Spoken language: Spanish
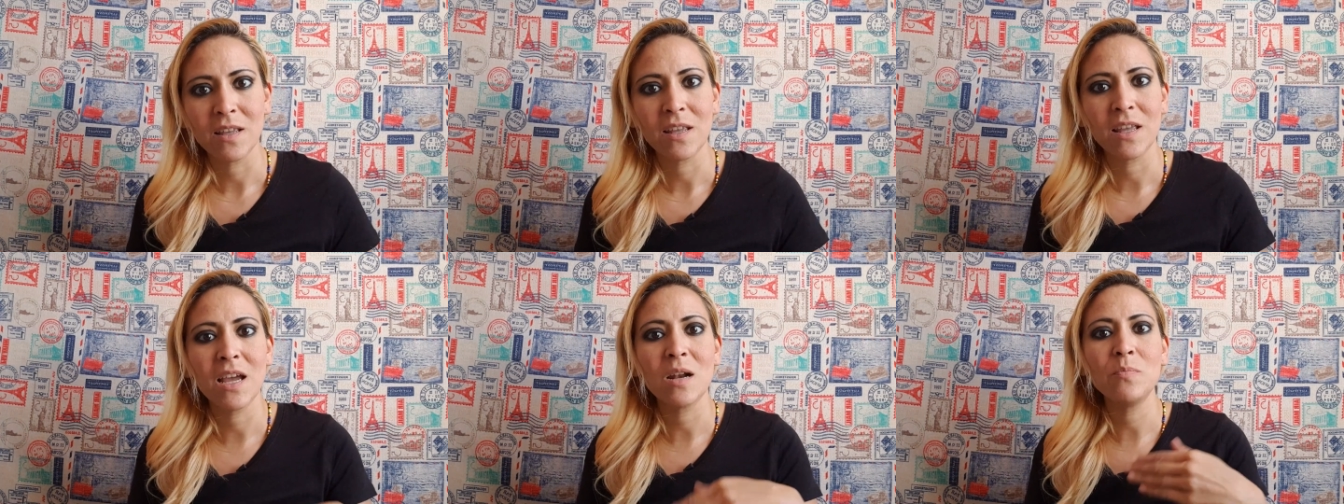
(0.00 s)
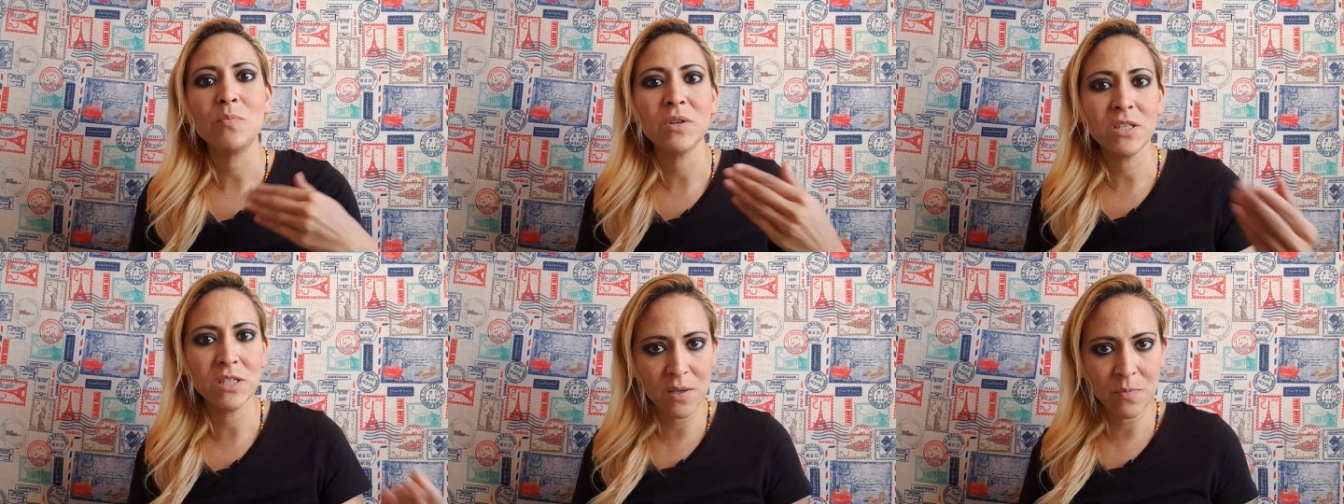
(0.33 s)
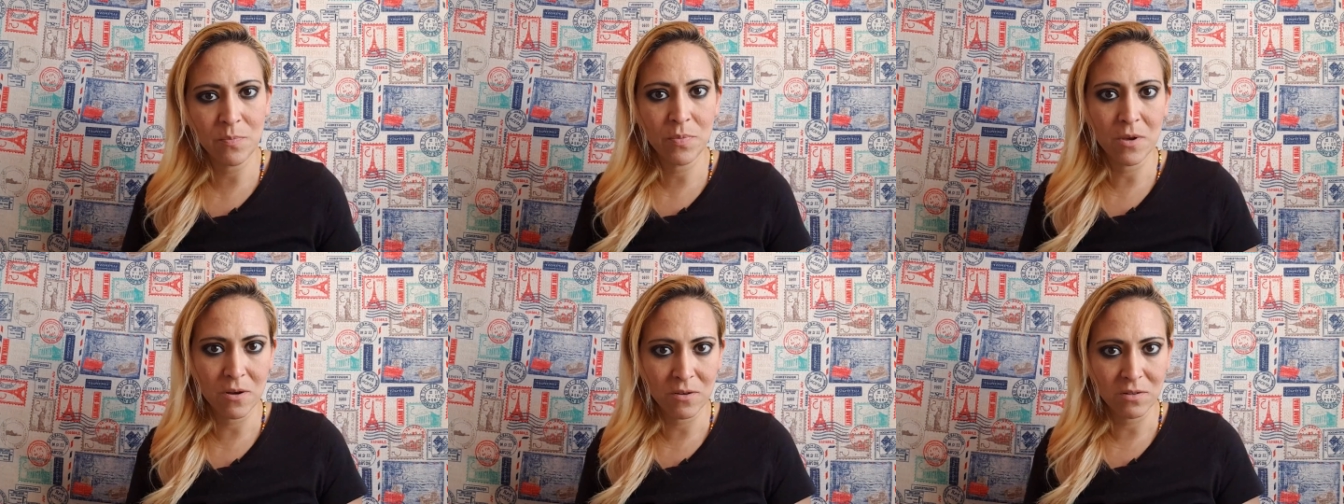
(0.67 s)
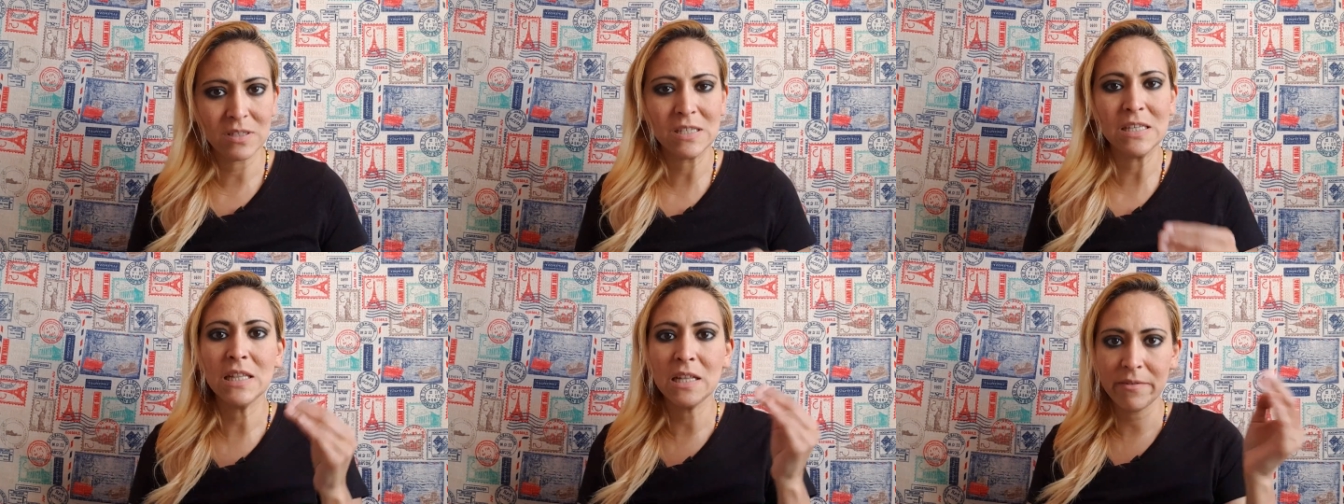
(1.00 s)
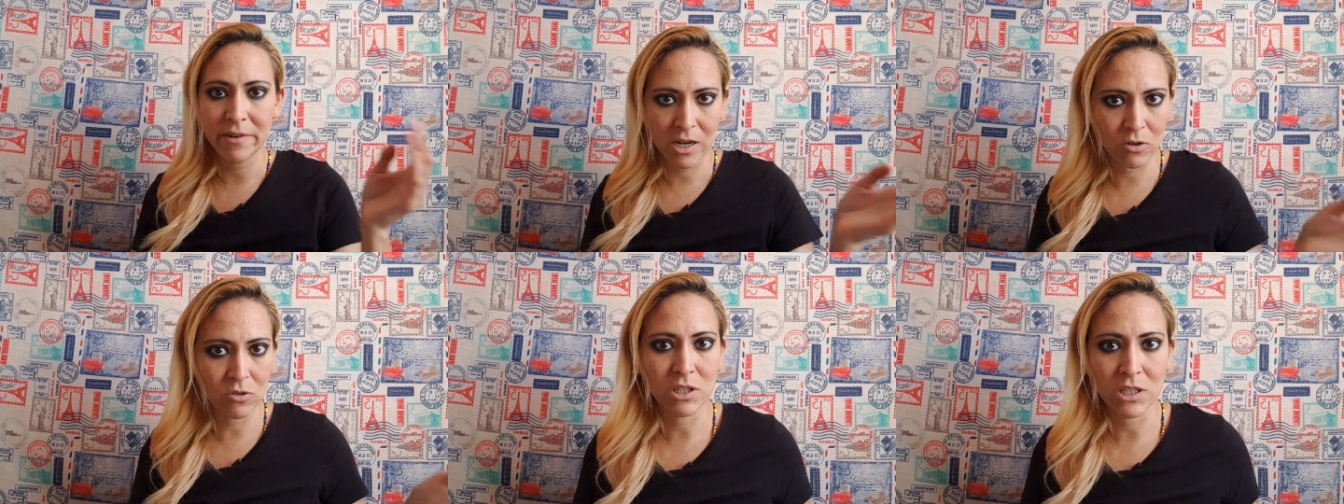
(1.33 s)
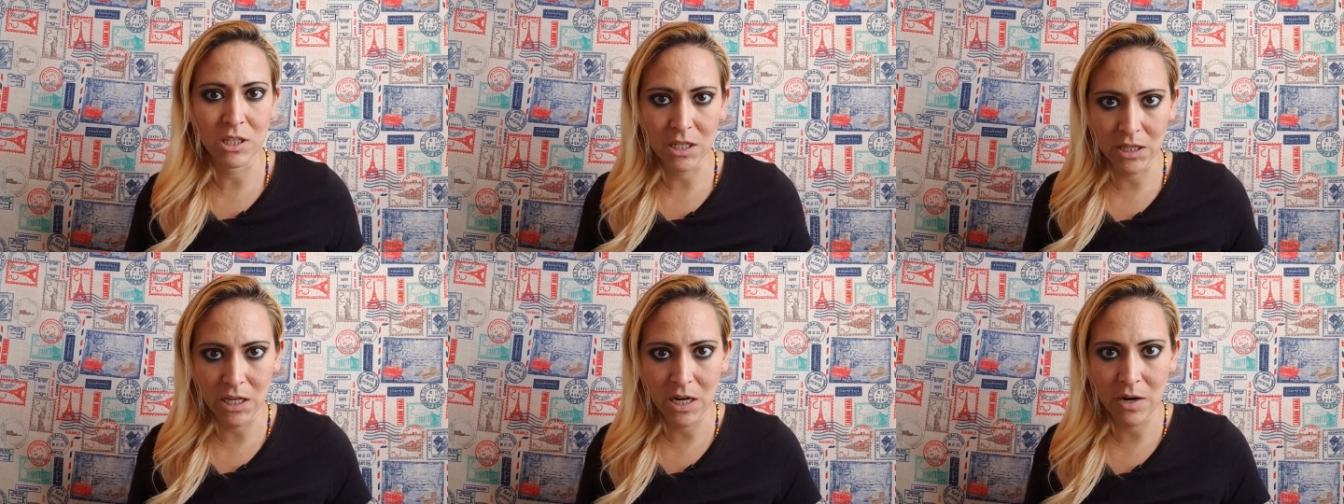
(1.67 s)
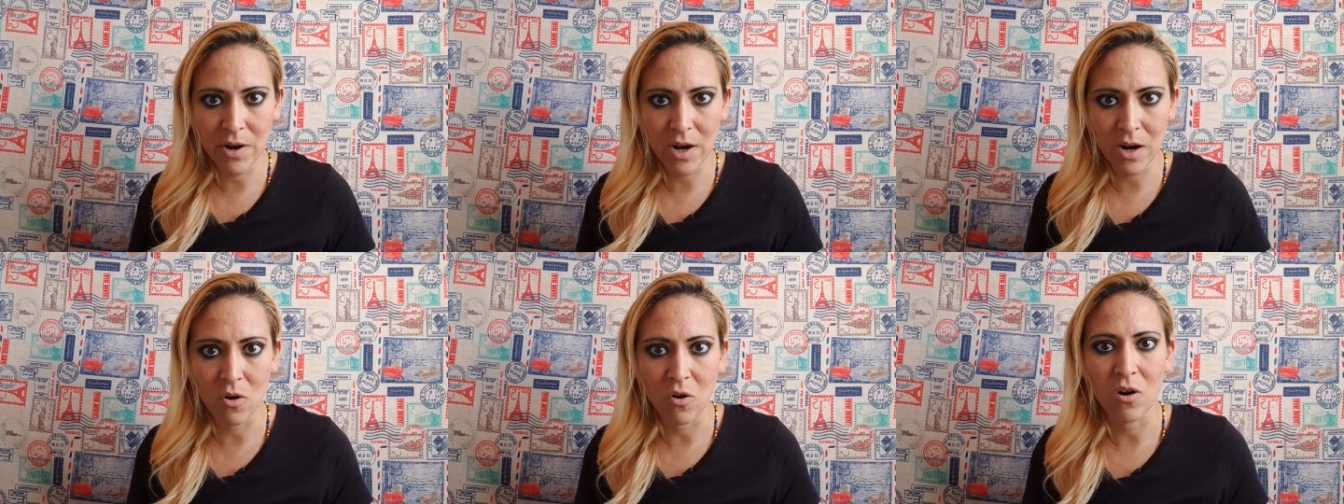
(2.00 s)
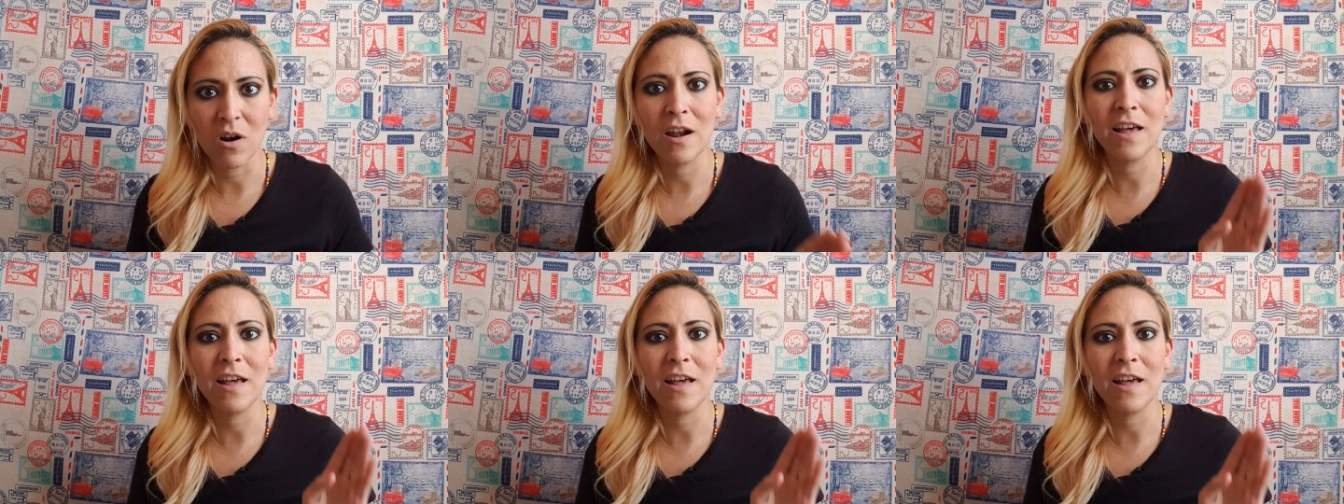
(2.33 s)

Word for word: que al principio sí te va a costar trabajo.